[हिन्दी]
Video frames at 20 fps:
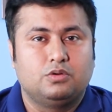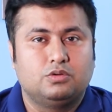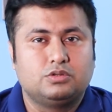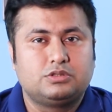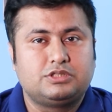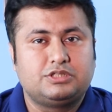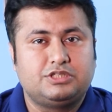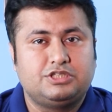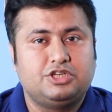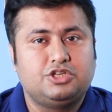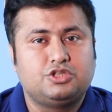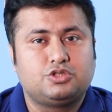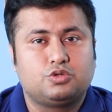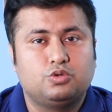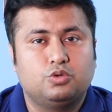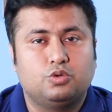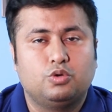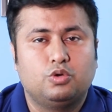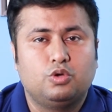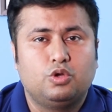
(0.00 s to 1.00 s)
उस चीज़
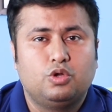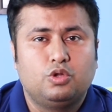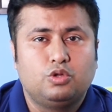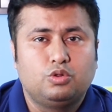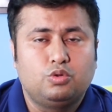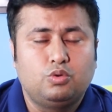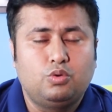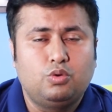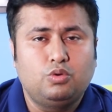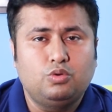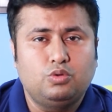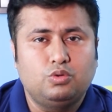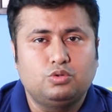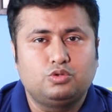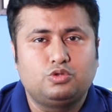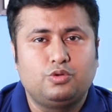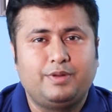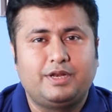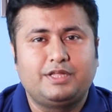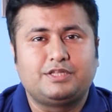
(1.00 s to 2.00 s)
को तो
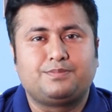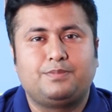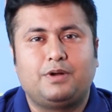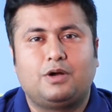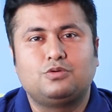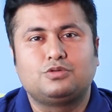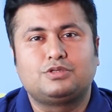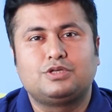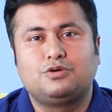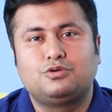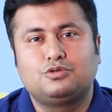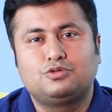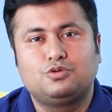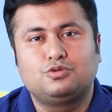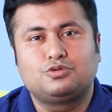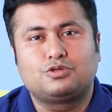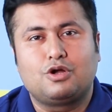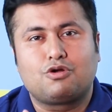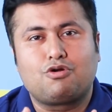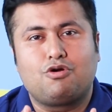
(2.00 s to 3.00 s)
जो मेरी स्पाउस है और जो
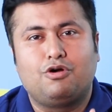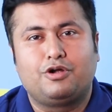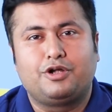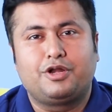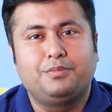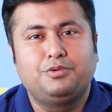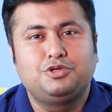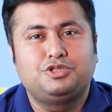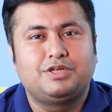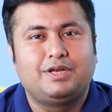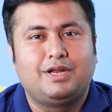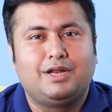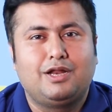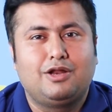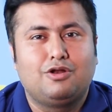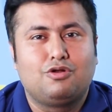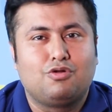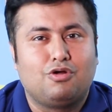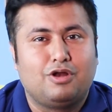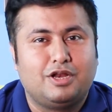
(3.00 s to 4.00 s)
उसका कॉन्ट्रीब्यूशन है ना
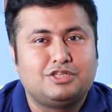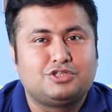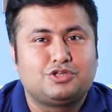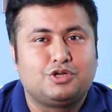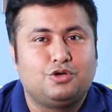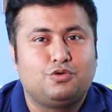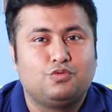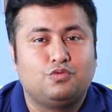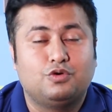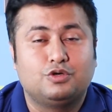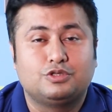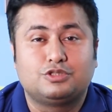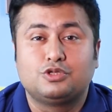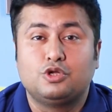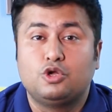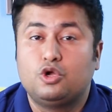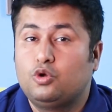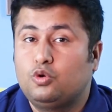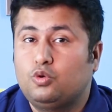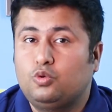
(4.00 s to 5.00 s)
नॉलेज के टूवर्ड्स
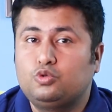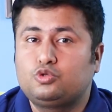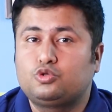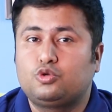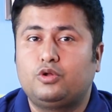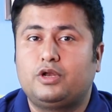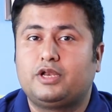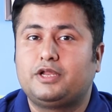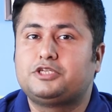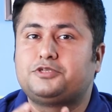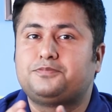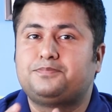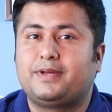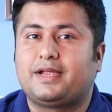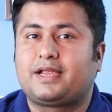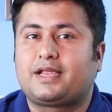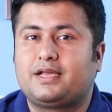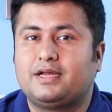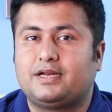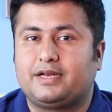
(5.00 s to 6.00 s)
उसको
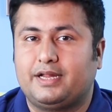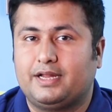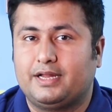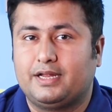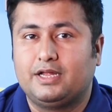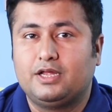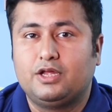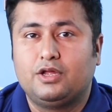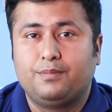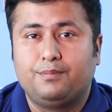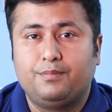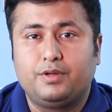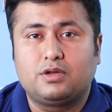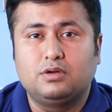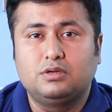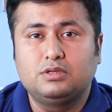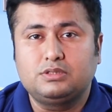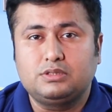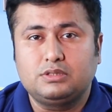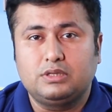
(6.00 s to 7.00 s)
रिस्पेक्ट करिए
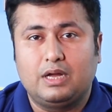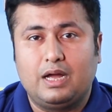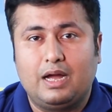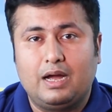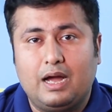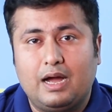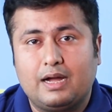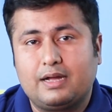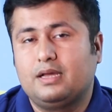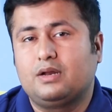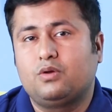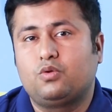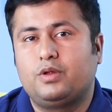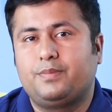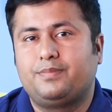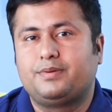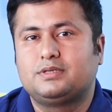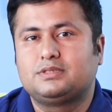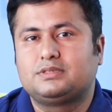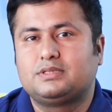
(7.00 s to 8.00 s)
बिकॉज अगर कोई
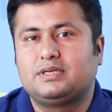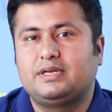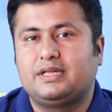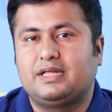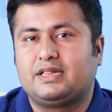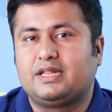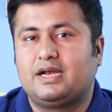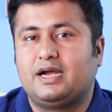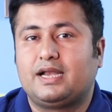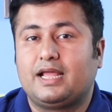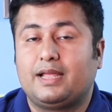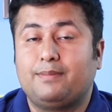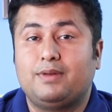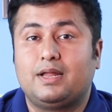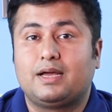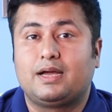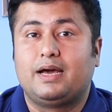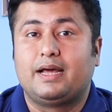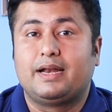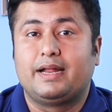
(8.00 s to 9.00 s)
पर्सन इतना टाइम
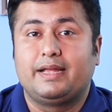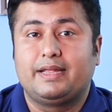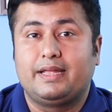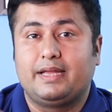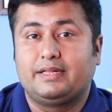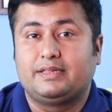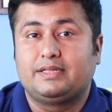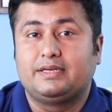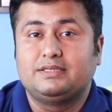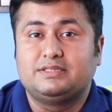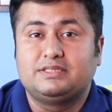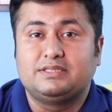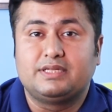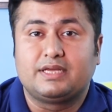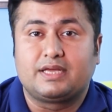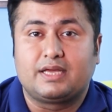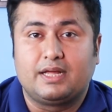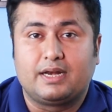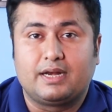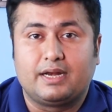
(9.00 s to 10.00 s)
लगा रहा है या इतनी
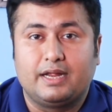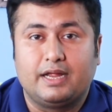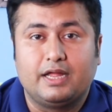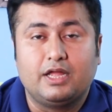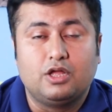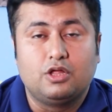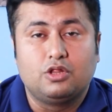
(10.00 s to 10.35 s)
चीज़ें कर रहा है